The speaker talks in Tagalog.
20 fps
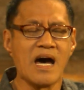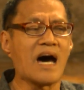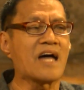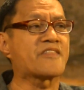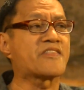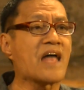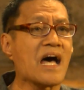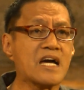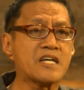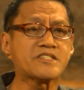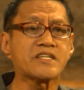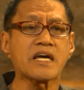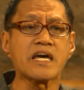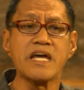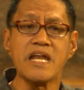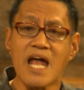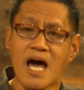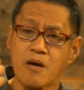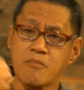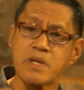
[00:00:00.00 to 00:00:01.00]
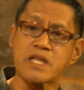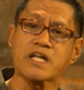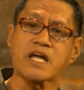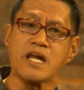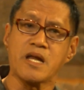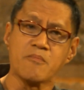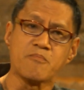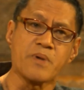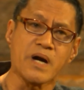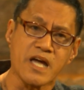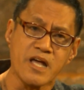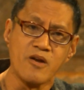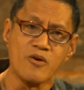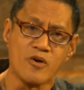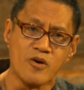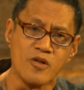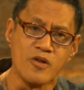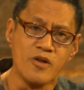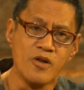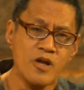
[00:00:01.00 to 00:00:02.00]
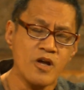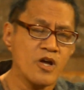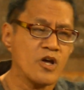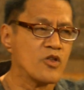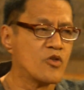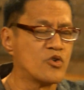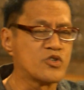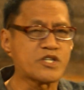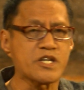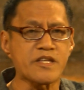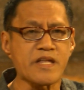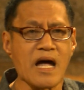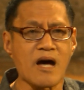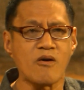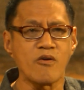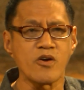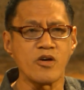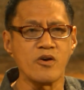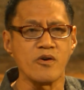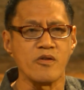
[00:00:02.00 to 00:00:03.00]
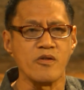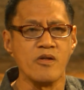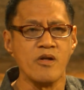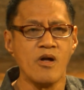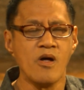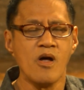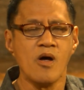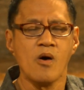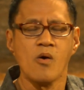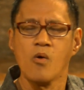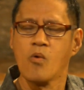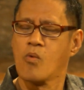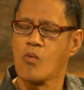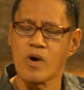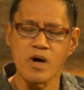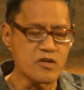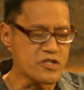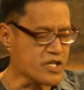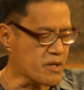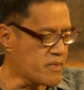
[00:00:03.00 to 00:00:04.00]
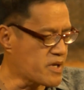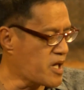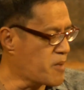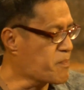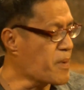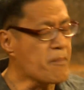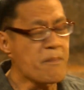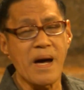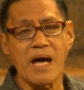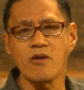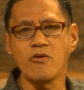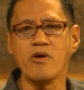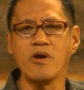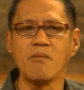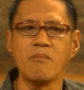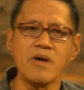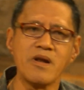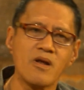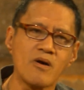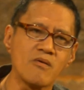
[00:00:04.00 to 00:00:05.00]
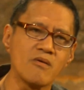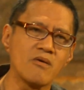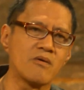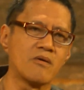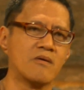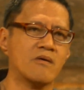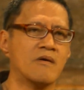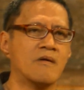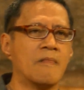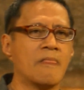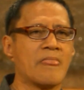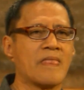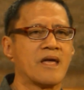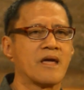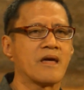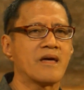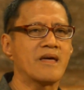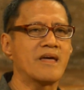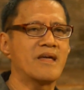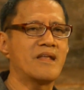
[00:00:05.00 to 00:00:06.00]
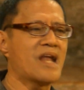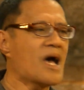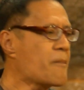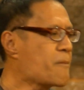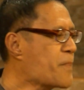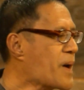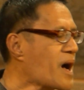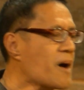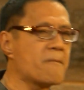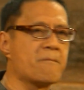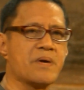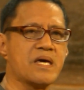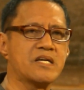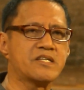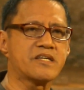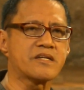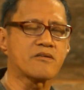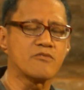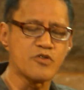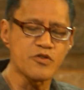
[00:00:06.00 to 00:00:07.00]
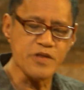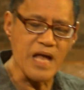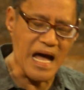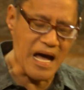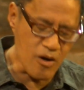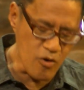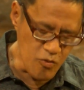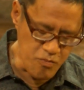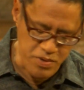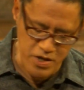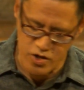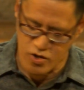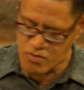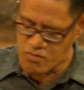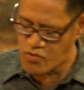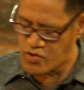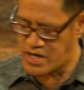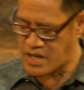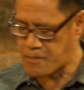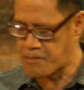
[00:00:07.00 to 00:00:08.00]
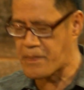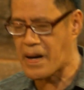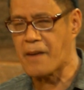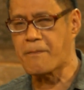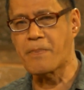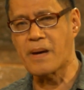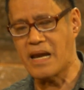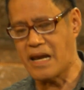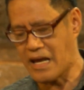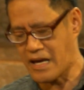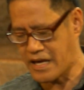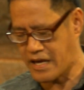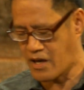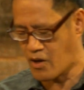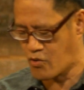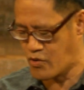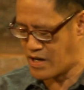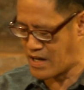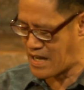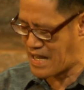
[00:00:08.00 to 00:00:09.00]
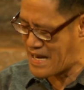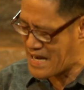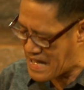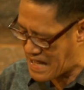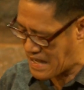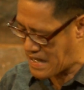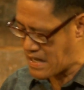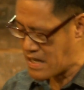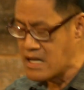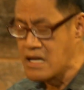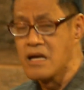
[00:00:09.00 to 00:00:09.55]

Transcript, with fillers: At dahil sa ginamit ka ng Panginoon, doon sa taong yon. Huwag sabi, eh paano naman ako? Eh napaka-busy kong tao, biro mo, nagpapalaki ako ng anak.